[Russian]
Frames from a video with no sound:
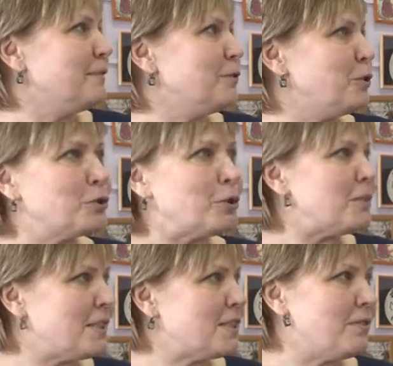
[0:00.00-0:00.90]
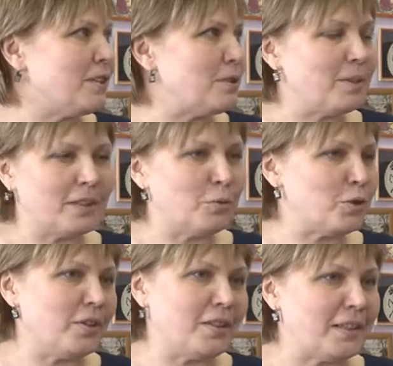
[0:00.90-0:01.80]
все, что мы здесь видим, это
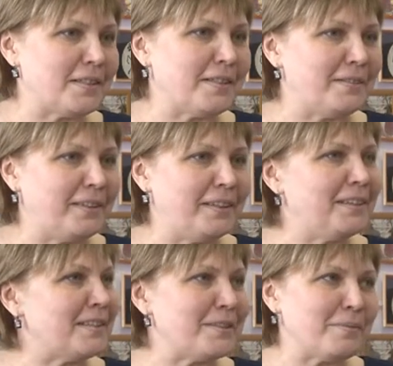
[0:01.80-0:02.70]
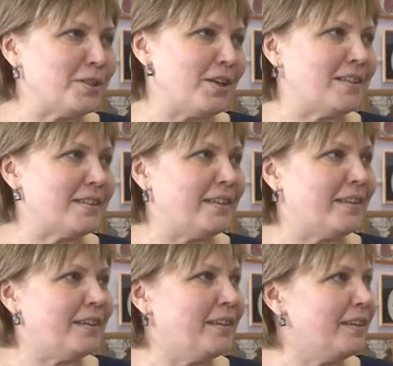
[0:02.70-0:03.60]
очень красиво, это
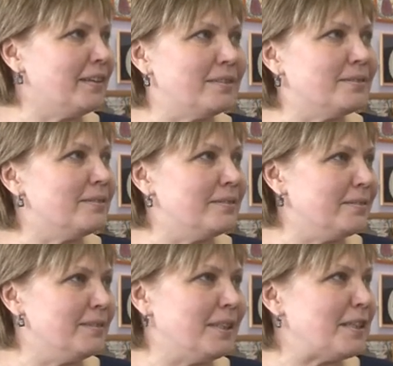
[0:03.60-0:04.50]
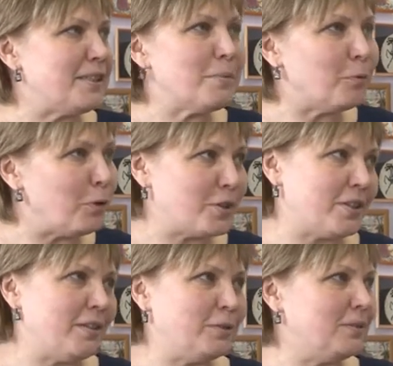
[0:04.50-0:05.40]
замечательно. И нигде
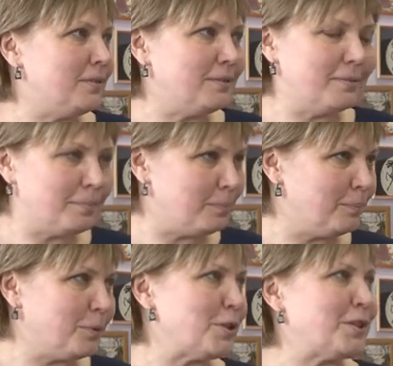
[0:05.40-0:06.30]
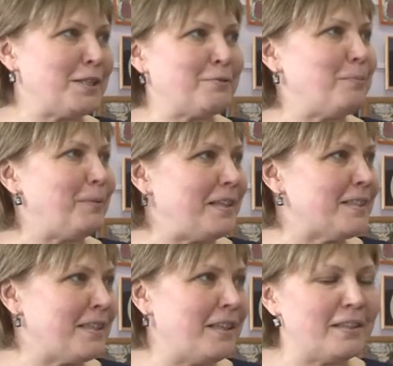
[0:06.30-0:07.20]
больше, вот путешествую по
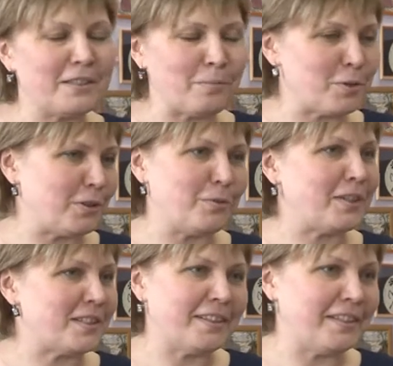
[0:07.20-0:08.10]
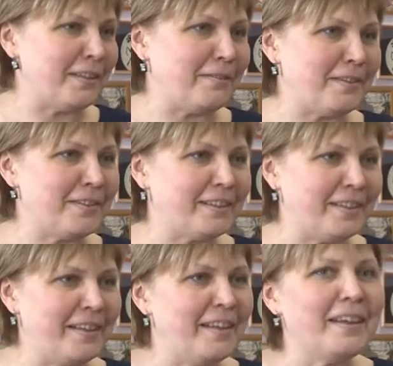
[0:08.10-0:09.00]
России, я нигде больше такой красоты не видела.
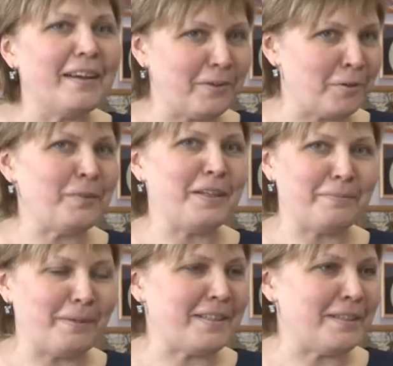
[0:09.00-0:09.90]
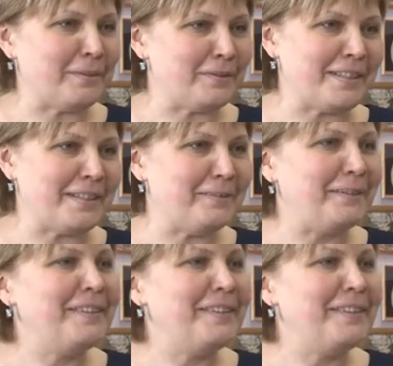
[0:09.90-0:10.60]
Огромное спасибо всем.